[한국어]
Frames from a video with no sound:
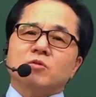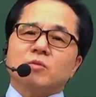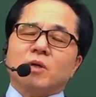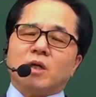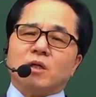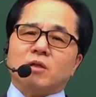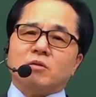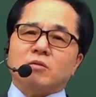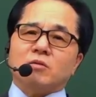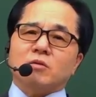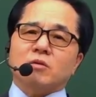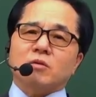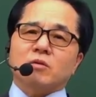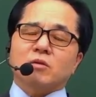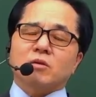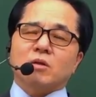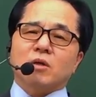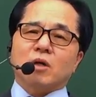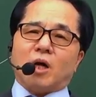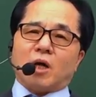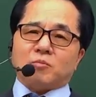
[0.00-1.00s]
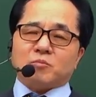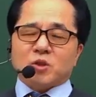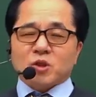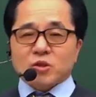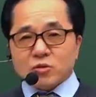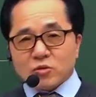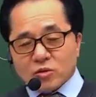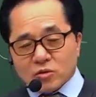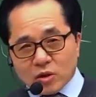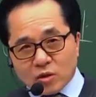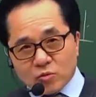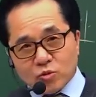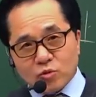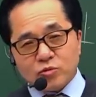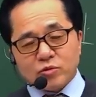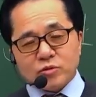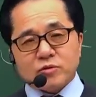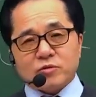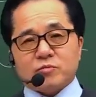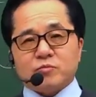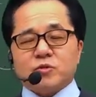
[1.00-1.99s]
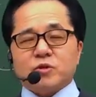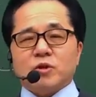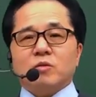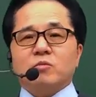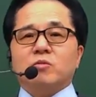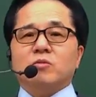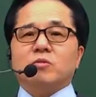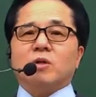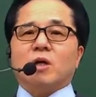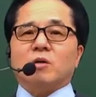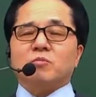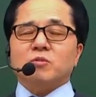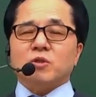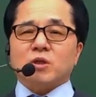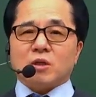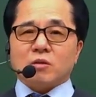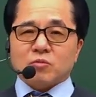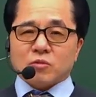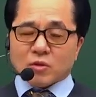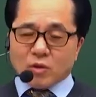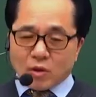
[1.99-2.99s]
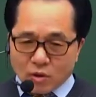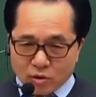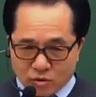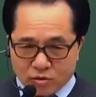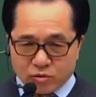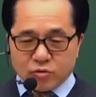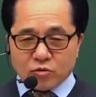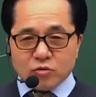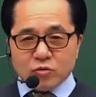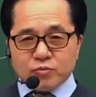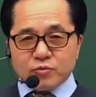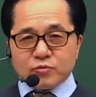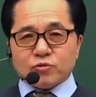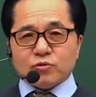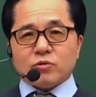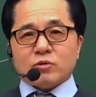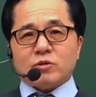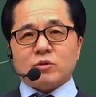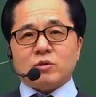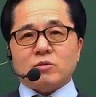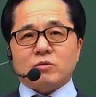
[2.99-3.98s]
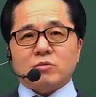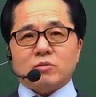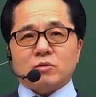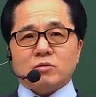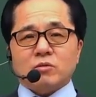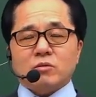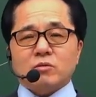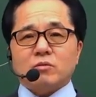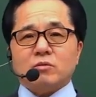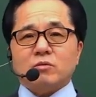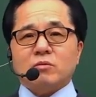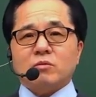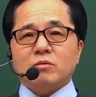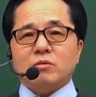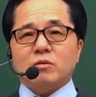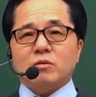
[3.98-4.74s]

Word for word: 좀 알고, 암기 노트도 좀 써보고 암기해보고 그러고부터야 실력이지.